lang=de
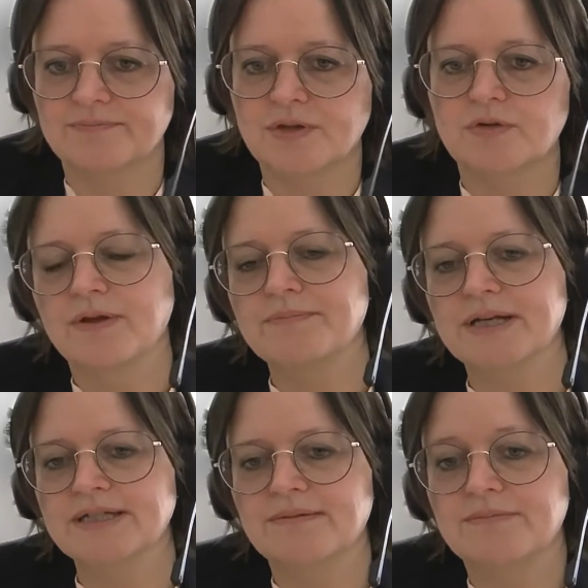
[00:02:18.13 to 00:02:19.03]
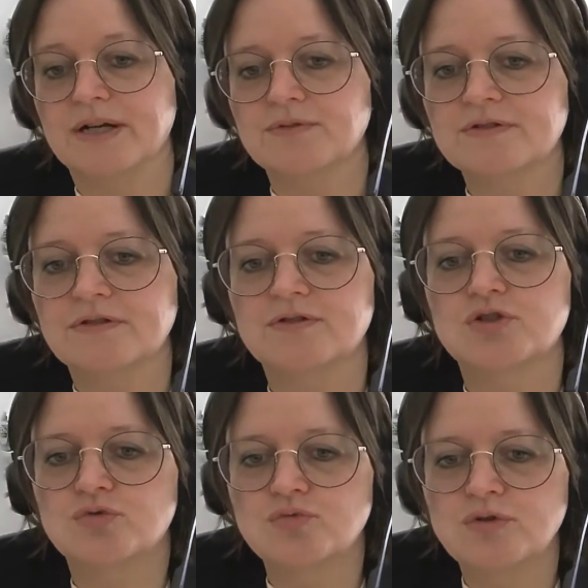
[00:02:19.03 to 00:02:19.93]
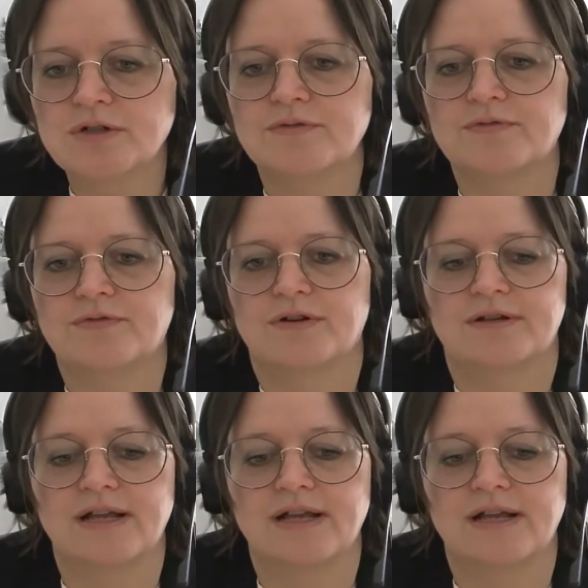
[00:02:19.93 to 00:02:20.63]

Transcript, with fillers: Und wenn man der Maus Stuhl von,